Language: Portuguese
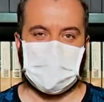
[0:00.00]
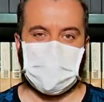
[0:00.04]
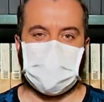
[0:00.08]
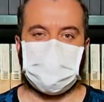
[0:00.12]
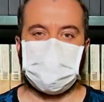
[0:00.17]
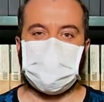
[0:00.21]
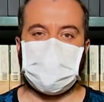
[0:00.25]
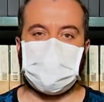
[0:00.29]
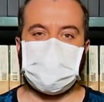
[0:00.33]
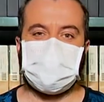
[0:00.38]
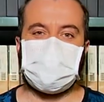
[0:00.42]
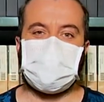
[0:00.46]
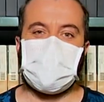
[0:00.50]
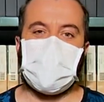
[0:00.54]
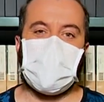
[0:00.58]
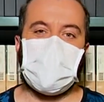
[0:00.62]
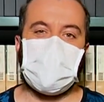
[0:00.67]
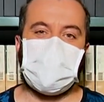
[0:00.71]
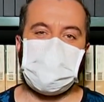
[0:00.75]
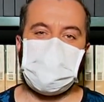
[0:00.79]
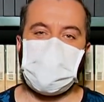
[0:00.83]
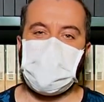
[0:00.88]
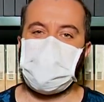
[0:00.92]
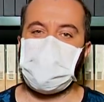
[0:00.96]
A
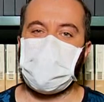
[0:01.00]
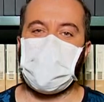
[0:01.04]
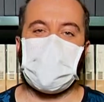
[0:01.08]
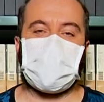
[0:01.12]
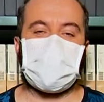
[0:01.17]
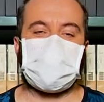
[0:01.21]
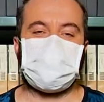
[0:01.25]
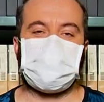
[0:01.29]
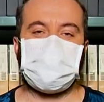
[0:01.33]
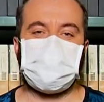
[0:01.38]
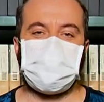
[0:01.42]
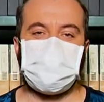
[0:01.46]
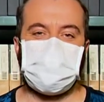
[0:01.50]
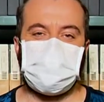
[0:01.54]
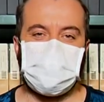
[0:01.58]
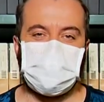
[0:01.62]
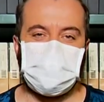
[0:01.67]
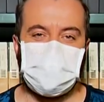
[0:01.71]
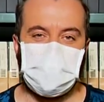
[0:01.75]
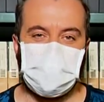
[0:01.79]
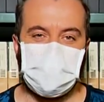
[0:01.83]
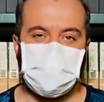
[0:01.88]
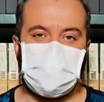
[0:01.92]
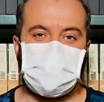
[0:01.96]
minissérie Memórias de um
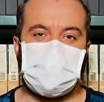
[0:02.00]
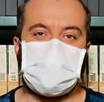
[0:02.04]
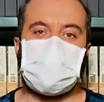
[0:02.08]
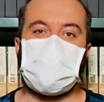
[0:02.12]
Gigolô